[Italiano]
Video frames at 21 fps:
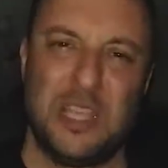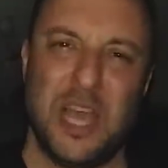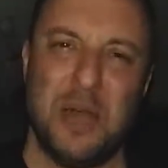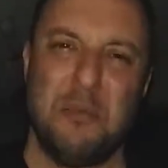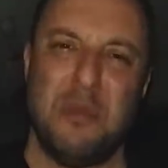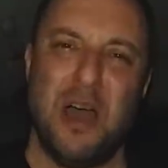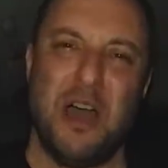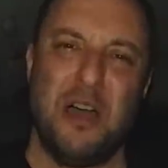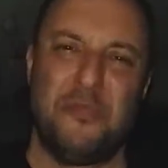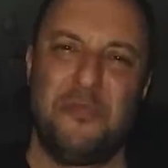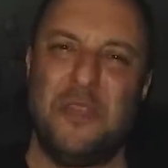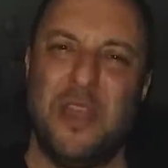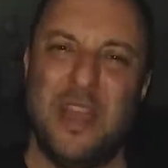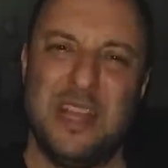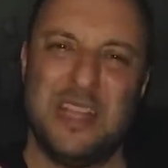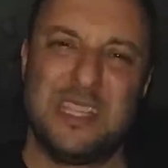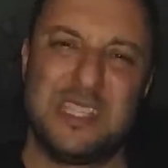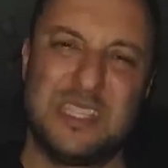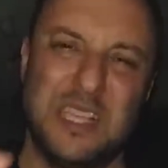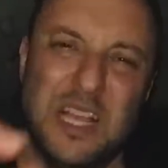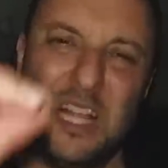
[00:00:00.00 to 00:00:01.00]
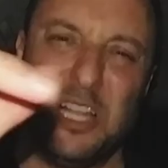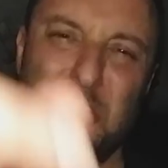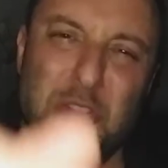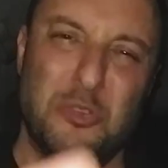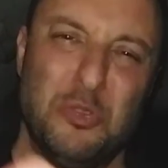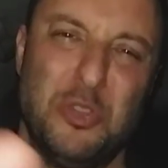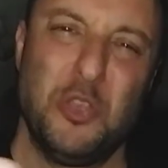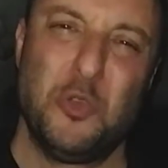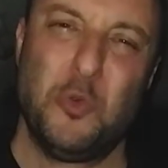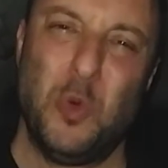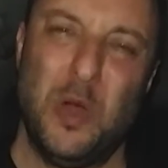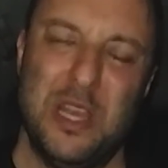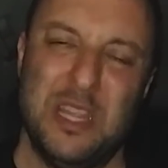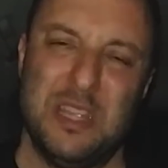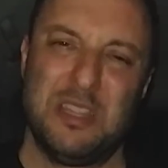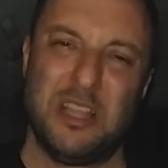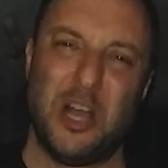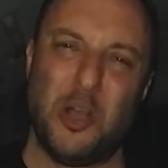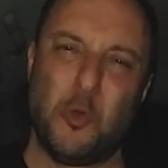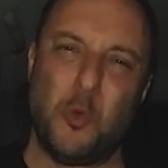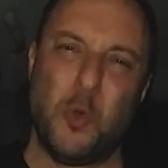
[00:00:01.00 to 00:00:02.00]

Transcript: che ama fa il salto di qualità,